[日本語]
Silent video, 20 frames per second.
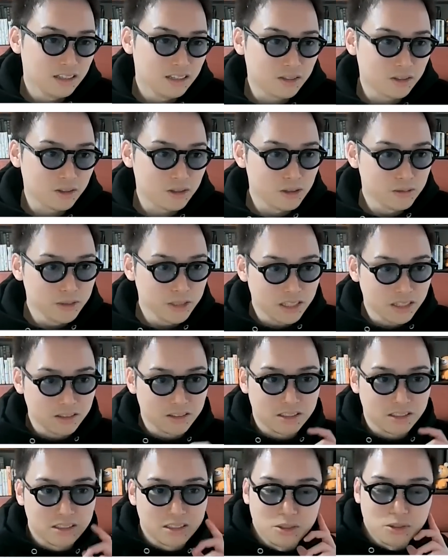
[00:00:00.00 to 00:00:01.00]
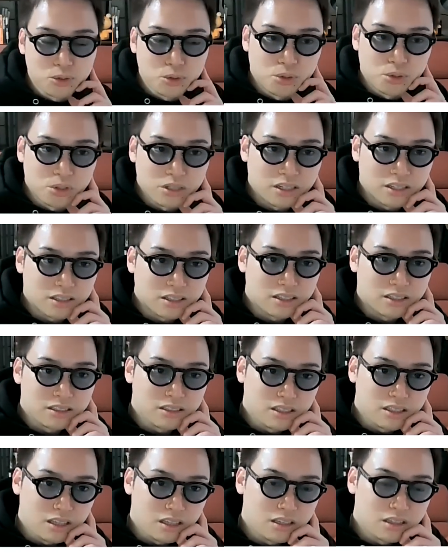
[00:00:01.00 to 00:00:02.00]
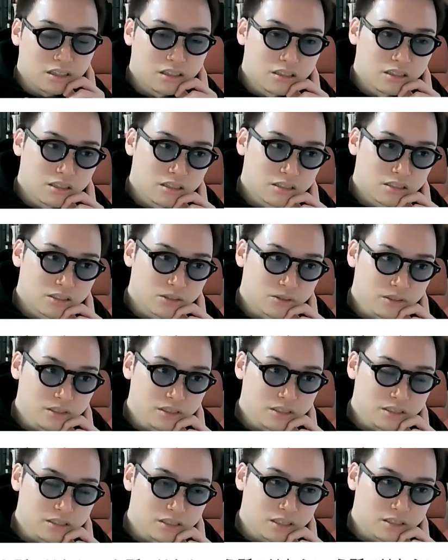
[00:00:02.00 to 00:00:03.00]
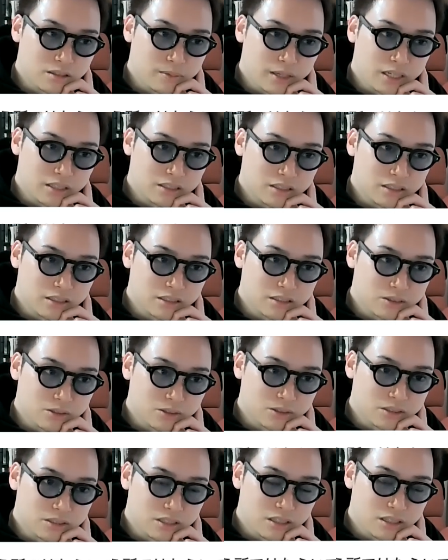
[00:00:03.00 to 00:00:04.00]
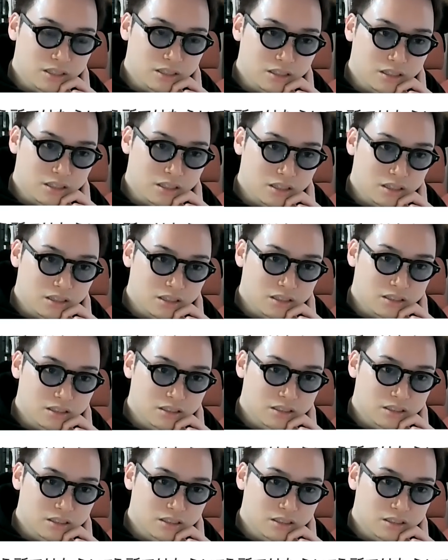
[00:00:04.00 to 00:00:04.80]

えっ、ー、と、業務委託で違うところで働いて、初日説明型としていて、